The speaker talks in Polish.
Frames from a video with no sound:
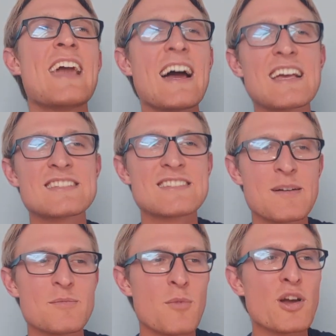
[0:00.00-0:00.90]
Ja
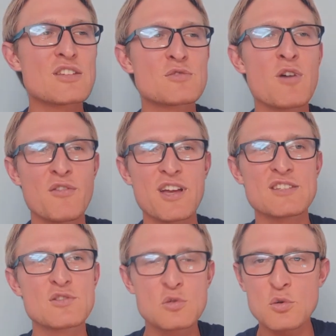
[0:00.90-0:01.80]
jestem, moje słowo
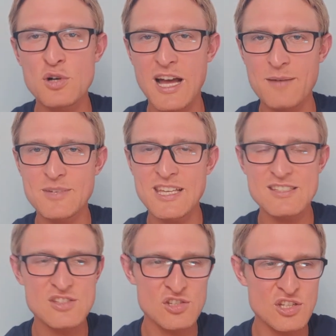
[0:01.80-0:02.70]
jest duchem i
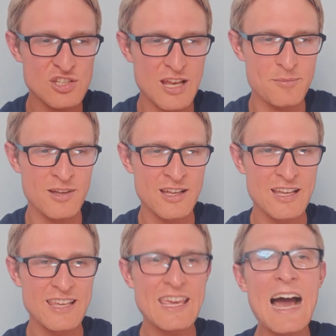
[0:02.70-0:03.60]
jest życiem.
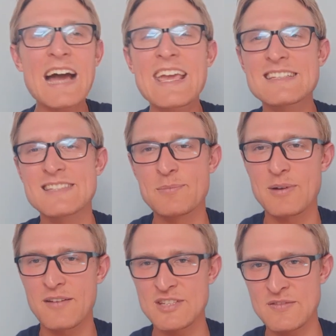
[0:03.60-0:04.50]
Ja jestem
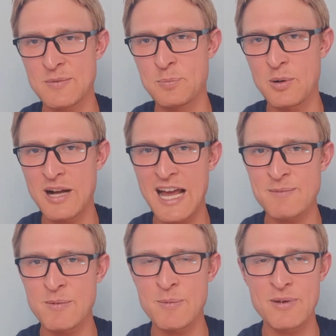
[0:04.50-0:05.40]
prawdziwym
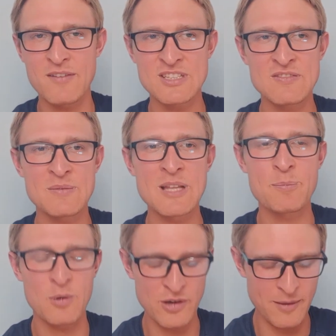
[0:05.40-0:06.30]
pokarmem i prawdziwym
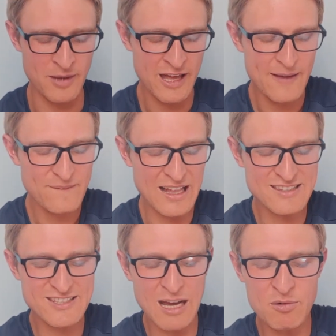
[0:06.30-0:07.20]
napojem. A
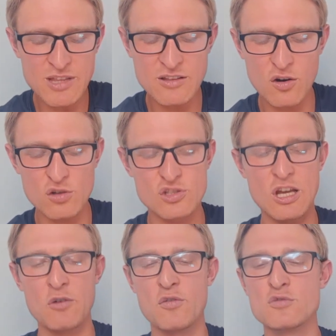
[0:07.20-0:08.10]
cały ten
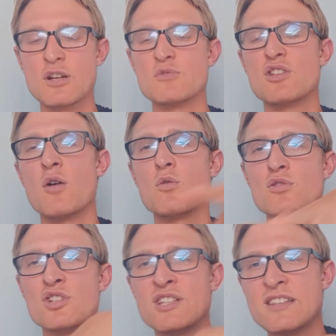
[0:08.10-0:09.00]
rozdział, w którym są
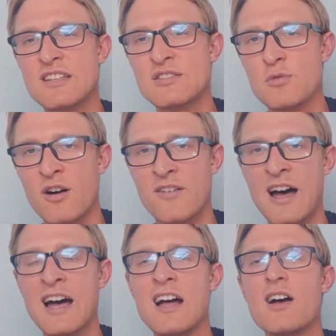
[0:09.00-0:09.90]
użyte te
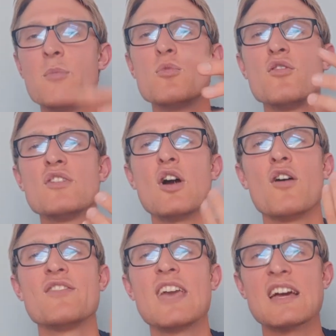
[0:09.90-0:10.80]
słowa, mówi
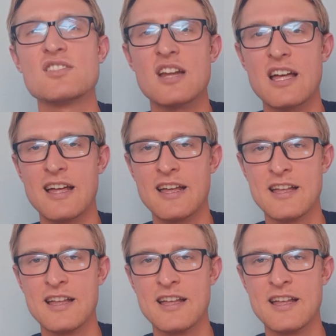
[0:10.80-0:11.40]
o wierze,